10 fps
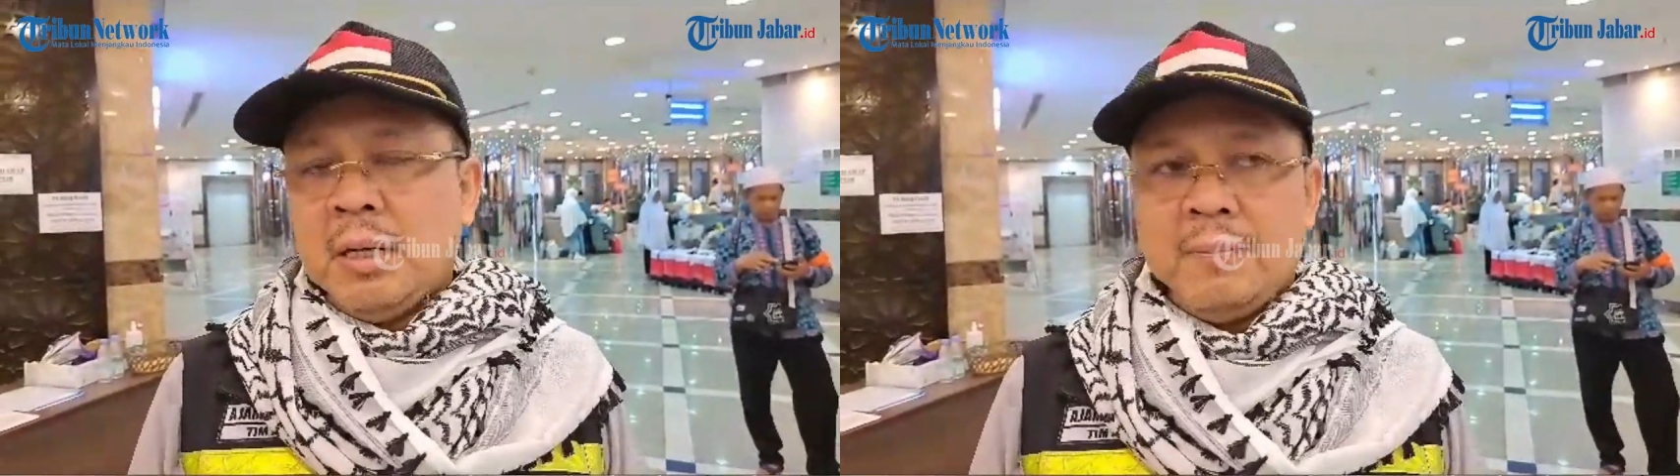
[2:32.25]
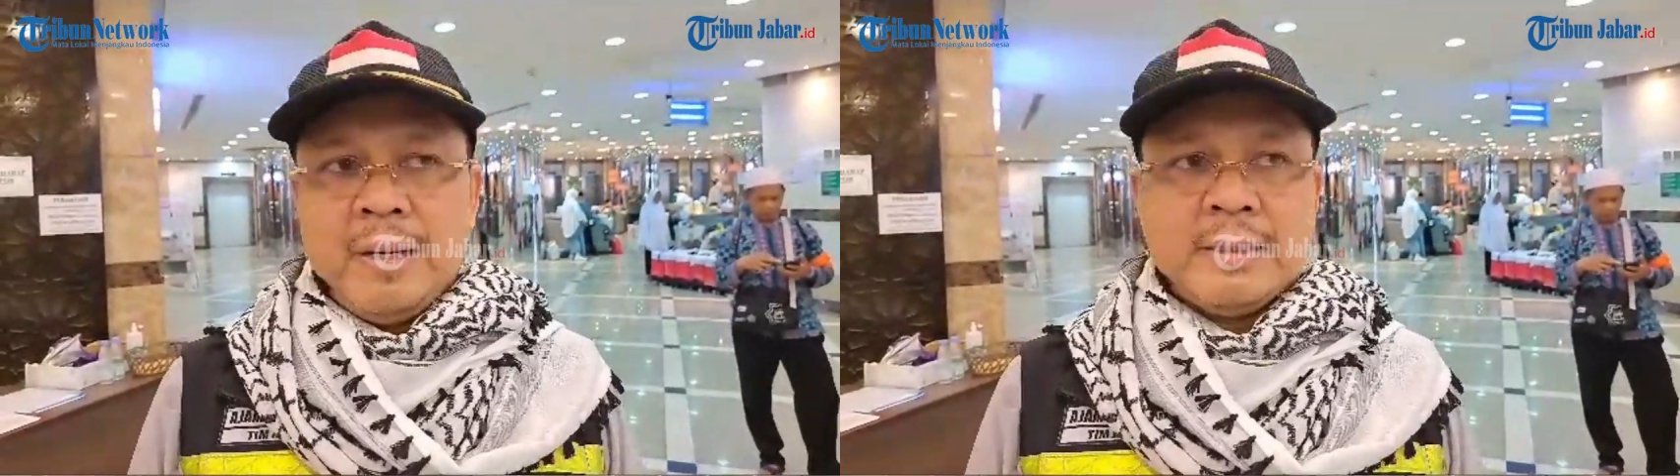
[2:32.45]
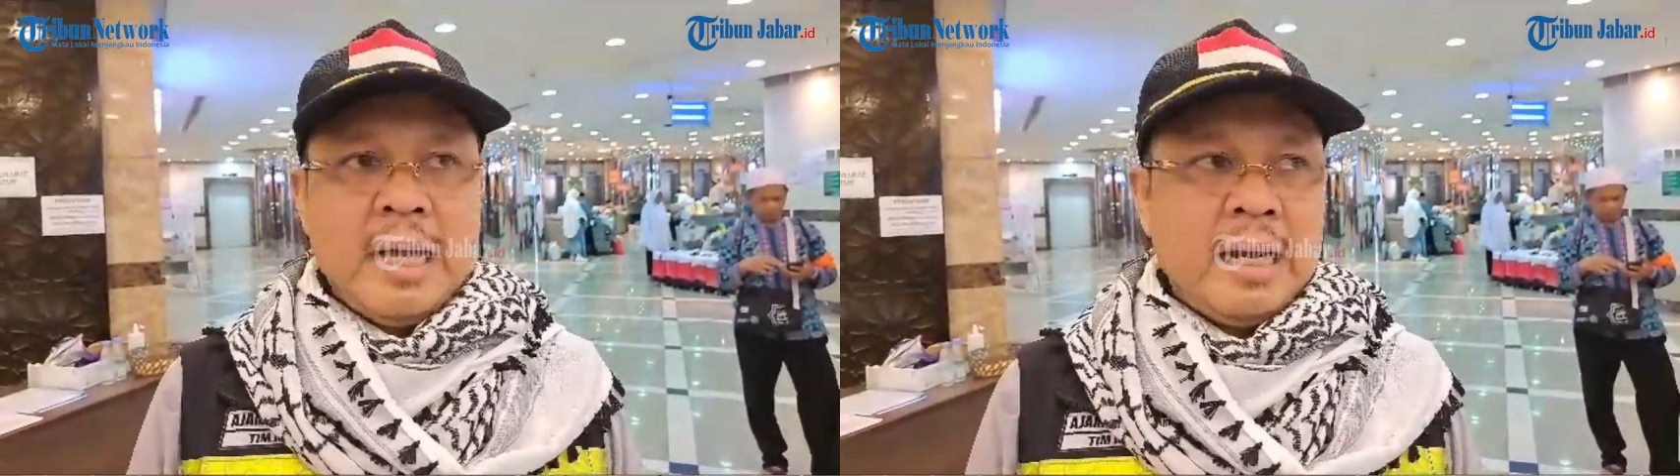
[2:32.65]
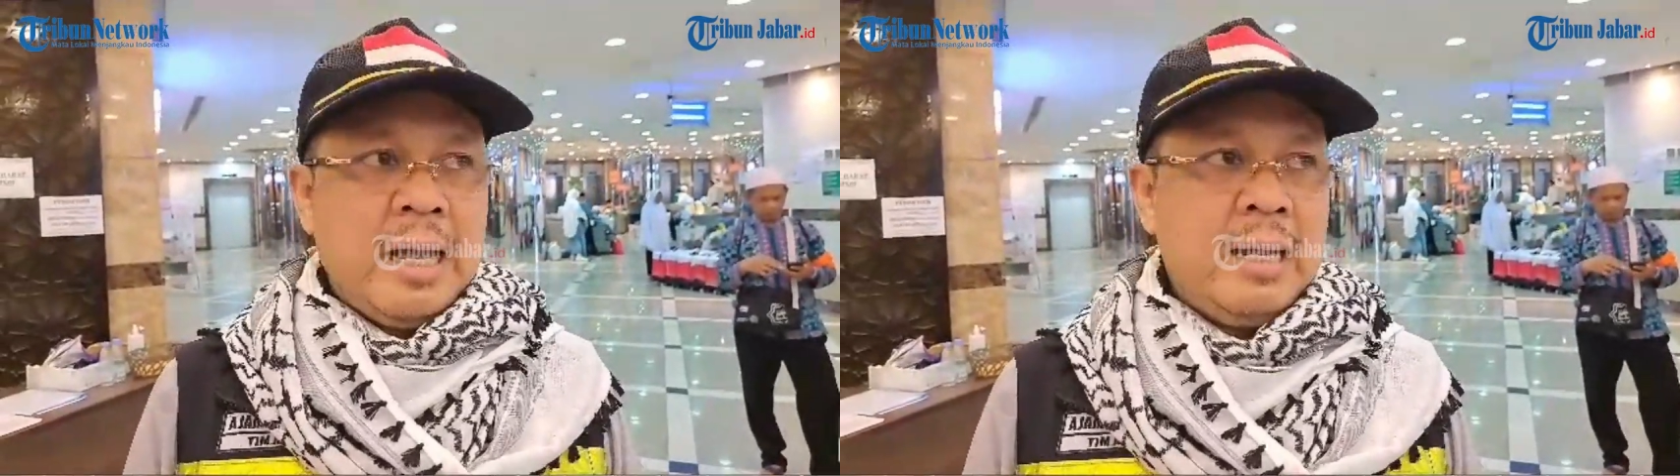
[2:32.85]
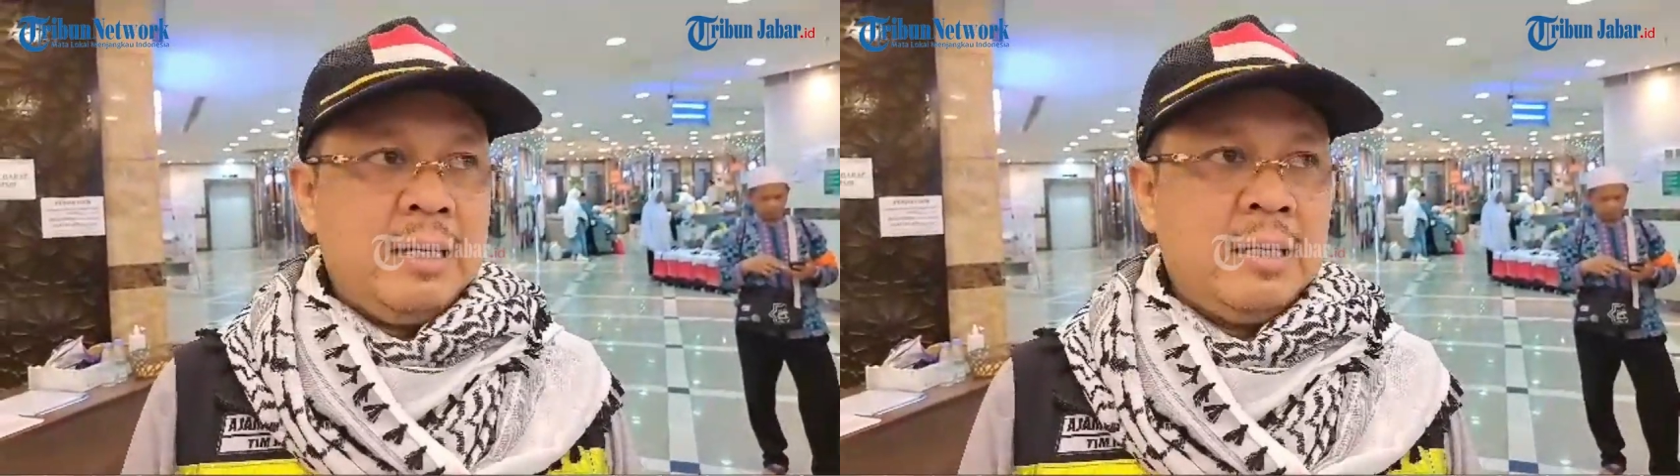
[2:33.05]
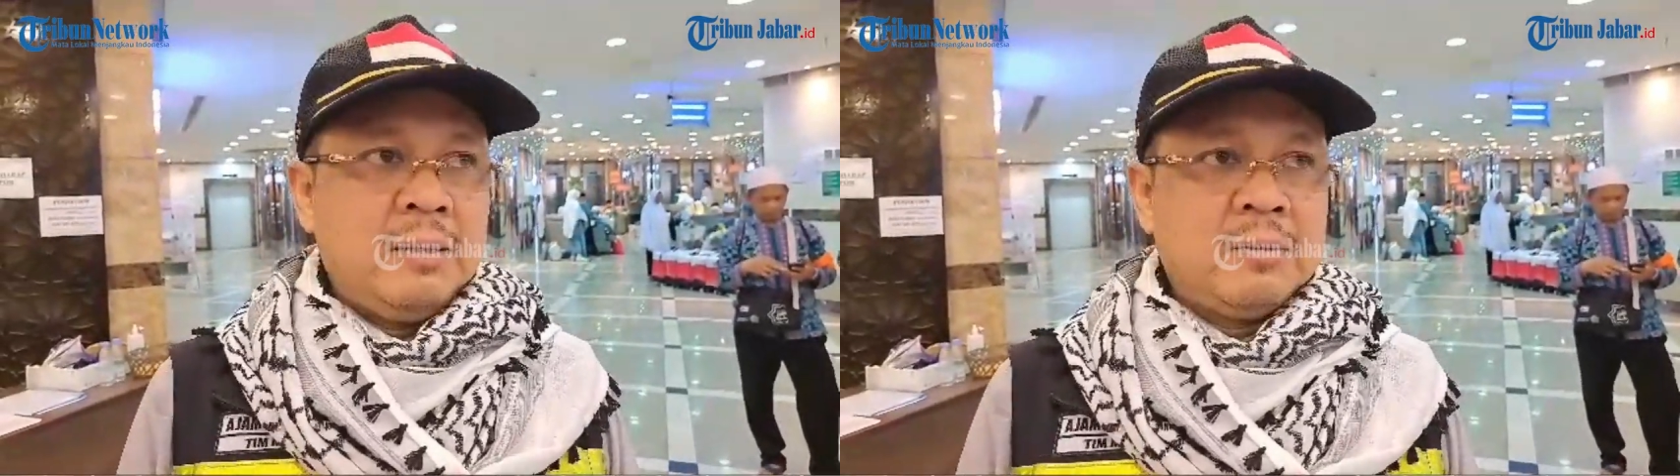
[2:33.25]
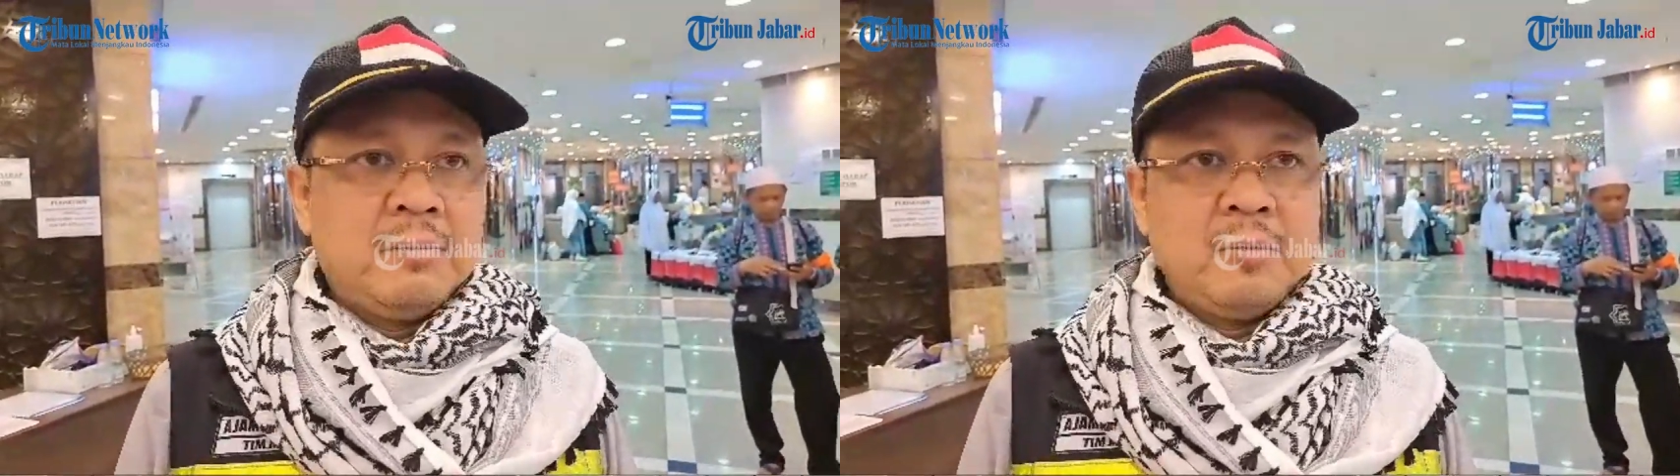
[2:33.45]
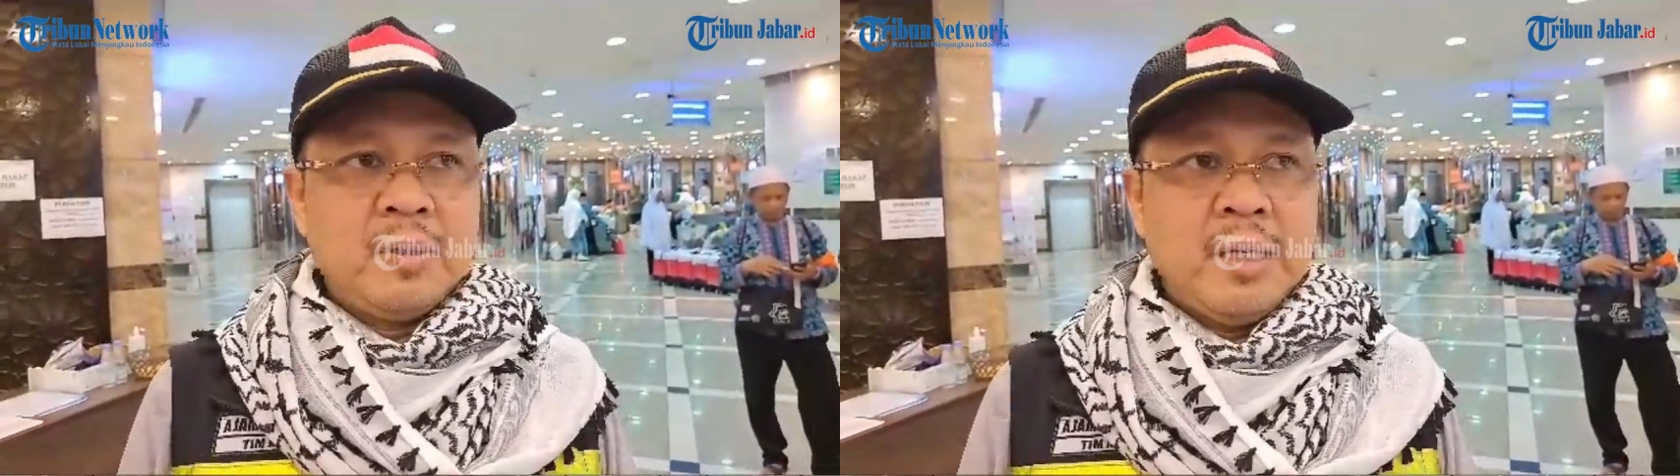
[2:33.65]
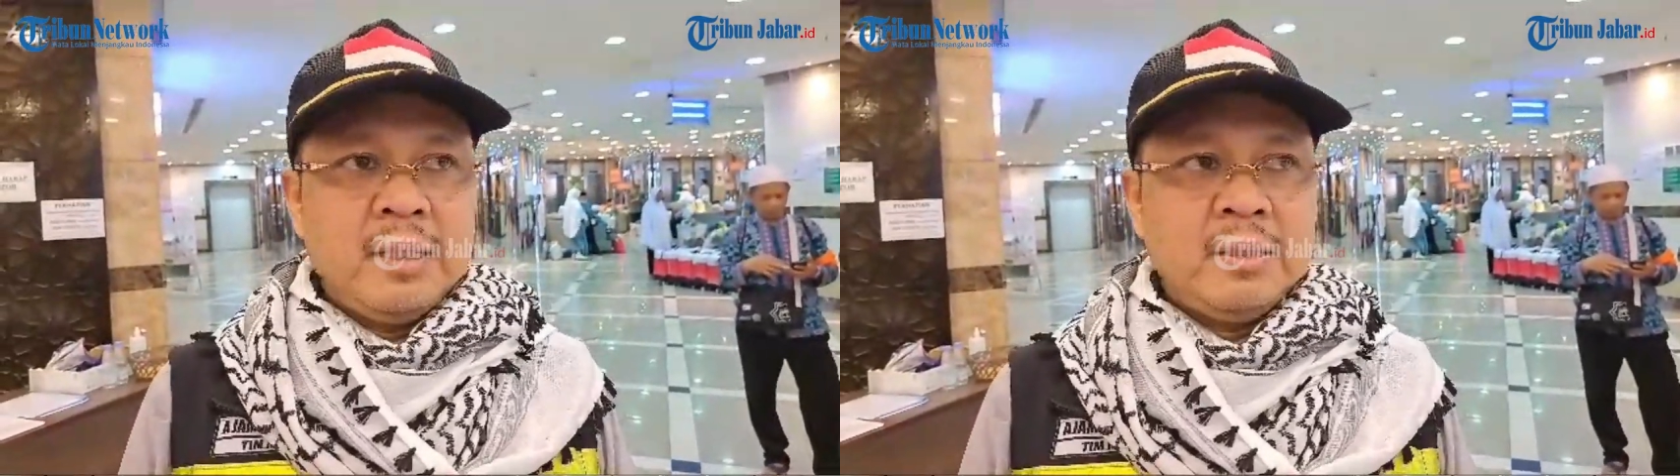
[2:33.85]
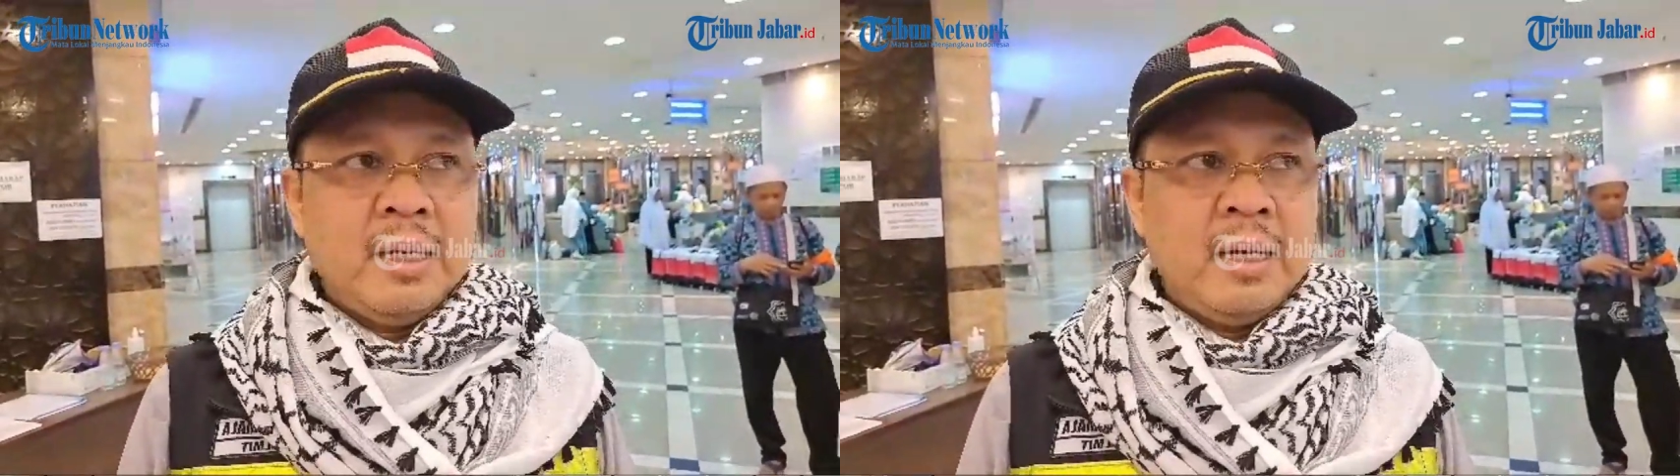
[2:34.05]
apa cara lalu
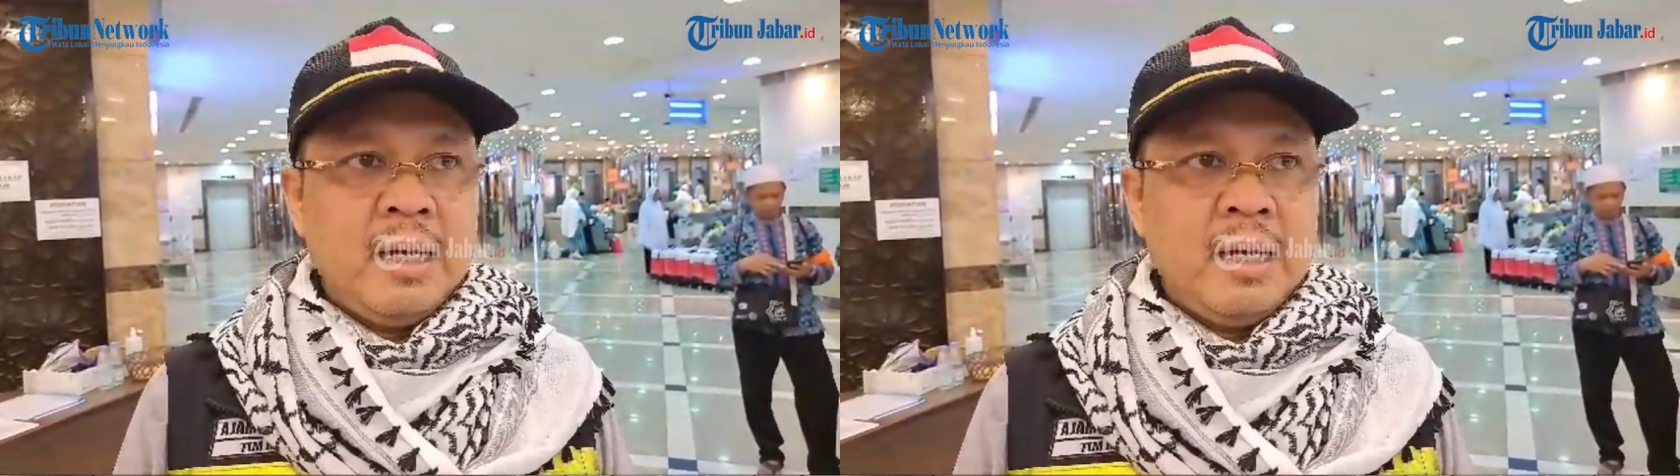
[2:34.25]
kemudian yang